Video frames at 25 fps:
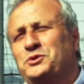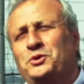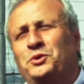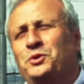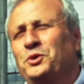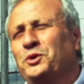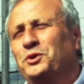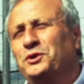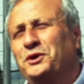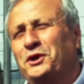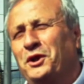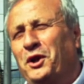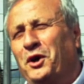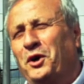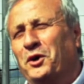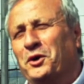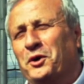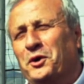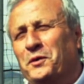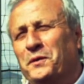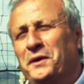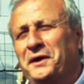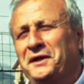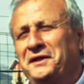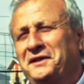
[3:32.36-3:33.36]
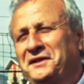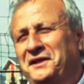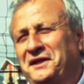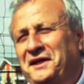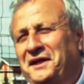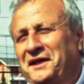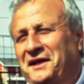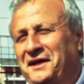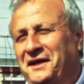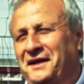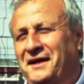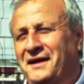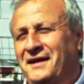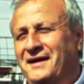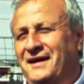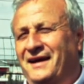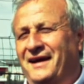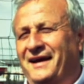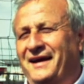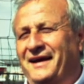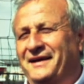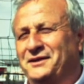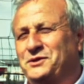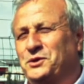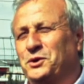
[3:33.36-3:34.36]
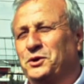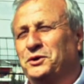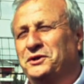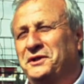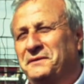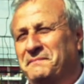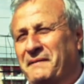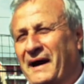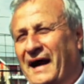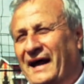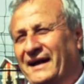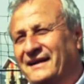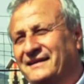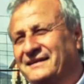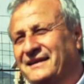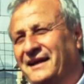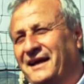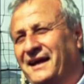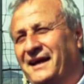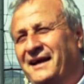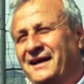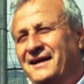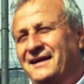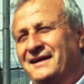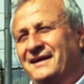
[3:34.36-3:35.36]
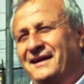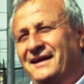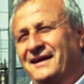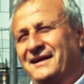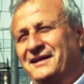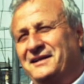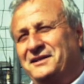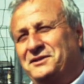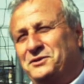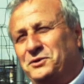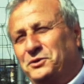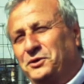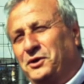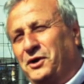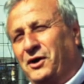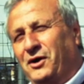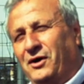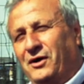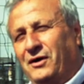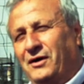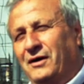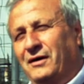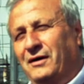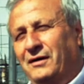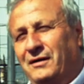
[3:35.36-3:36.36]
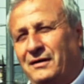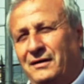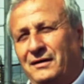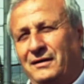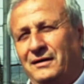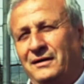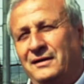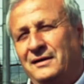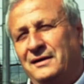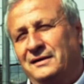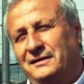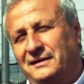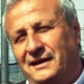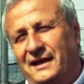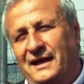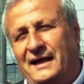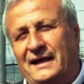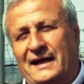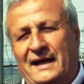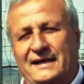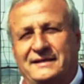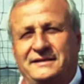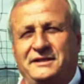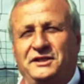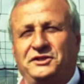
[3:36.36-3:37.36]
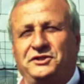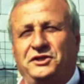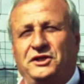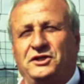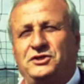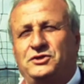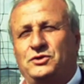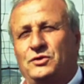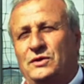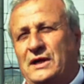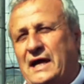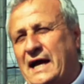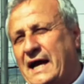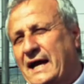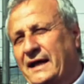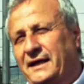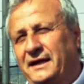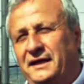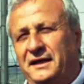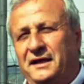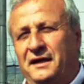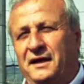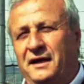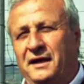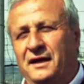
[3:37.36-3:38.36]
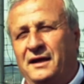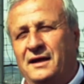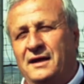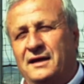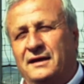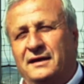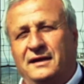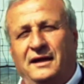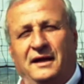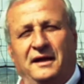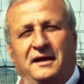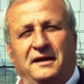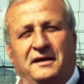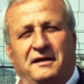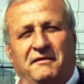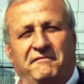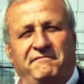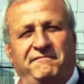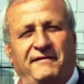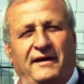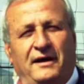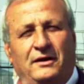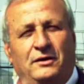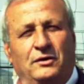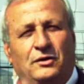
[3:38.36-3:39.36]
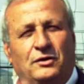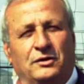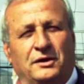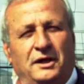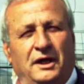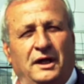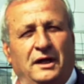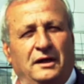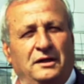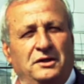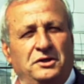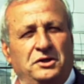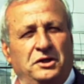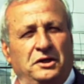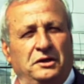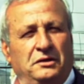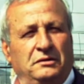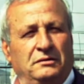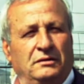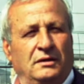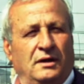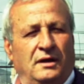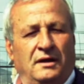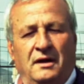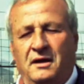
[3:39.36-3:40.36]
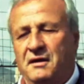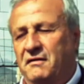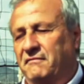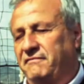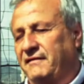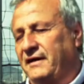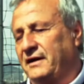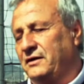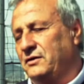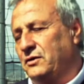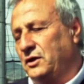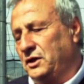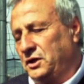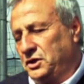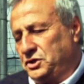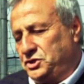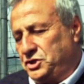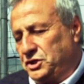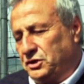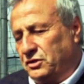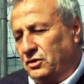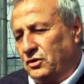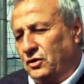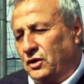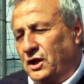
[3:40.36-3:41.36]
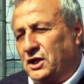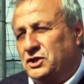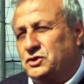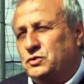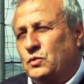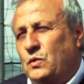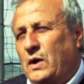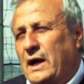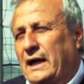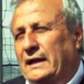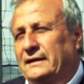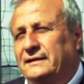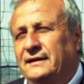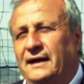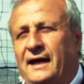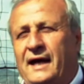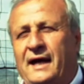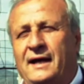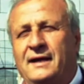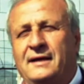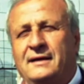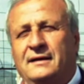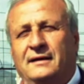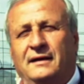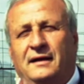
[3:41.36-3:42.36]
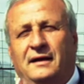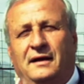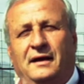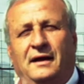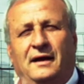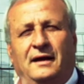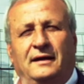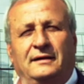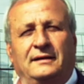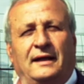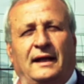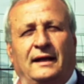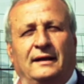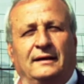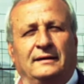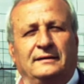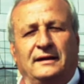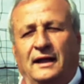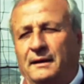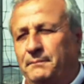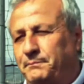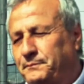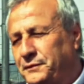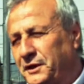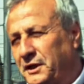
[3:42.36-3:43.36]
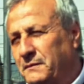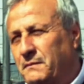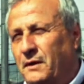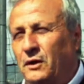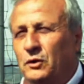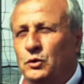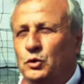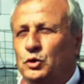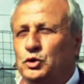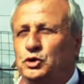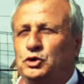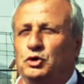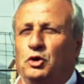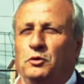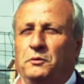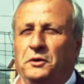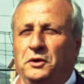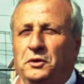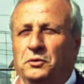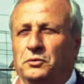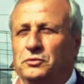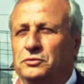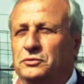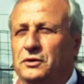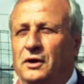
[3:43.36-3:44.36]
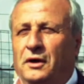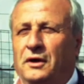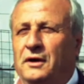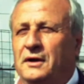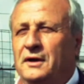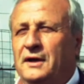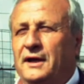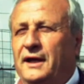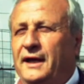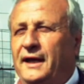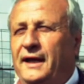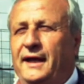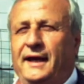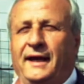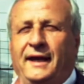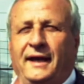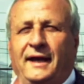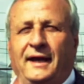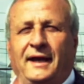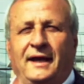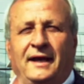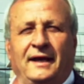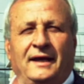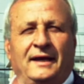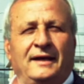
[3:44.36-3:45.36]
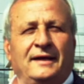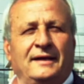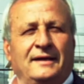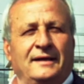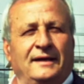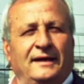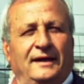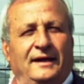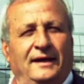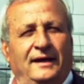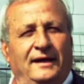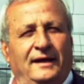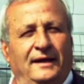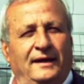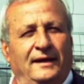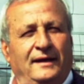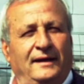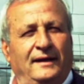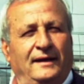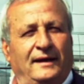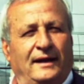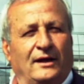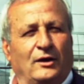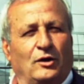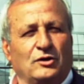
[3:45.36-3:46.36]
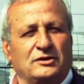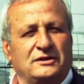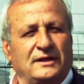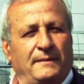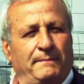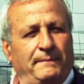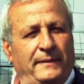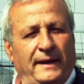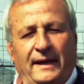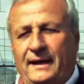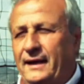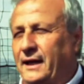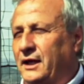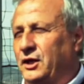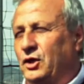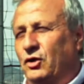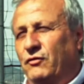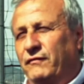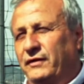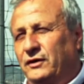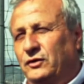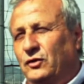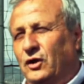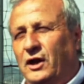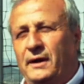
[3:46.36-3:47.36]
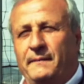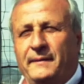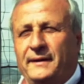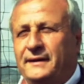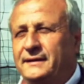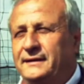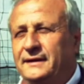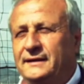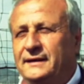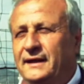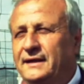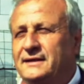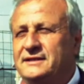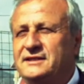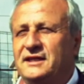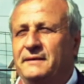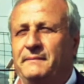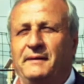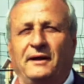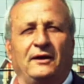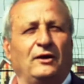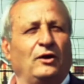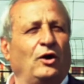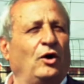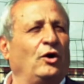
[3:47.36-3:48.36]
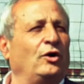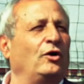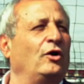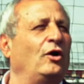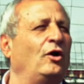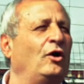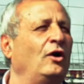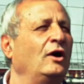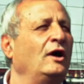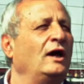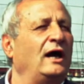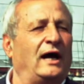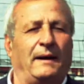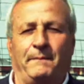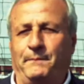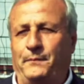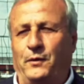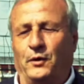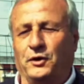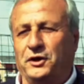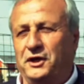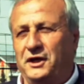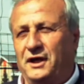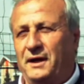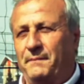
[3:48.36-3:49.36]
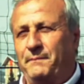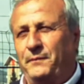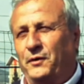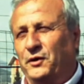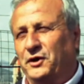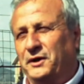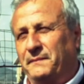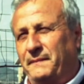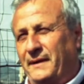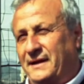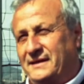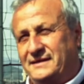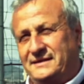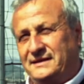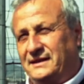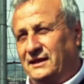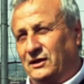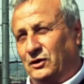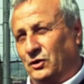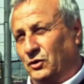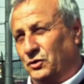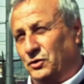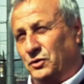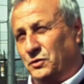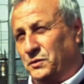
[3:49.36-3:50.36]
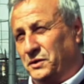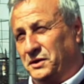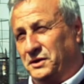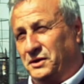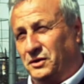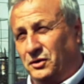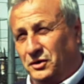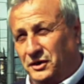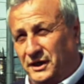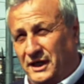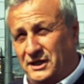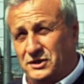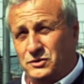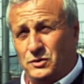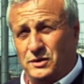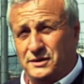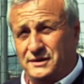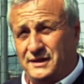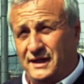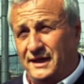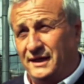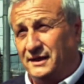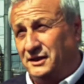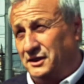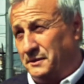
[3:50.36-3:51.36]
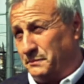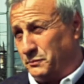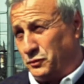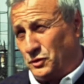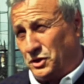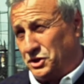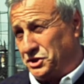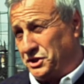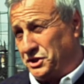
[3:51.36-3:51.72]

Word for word: sono uno di loro, quindi eh, sono di parte, eh, sono dei ragazzi eccezionali che, che, che, fanno, che in, fanno, incidono la squadra dal, dal, primo all'ultimo minuto e, e la cosa bella io vedo la partita insieme a loro a pochi pochi, a pochi passi da loro, quindi non riesco a stare in tribuna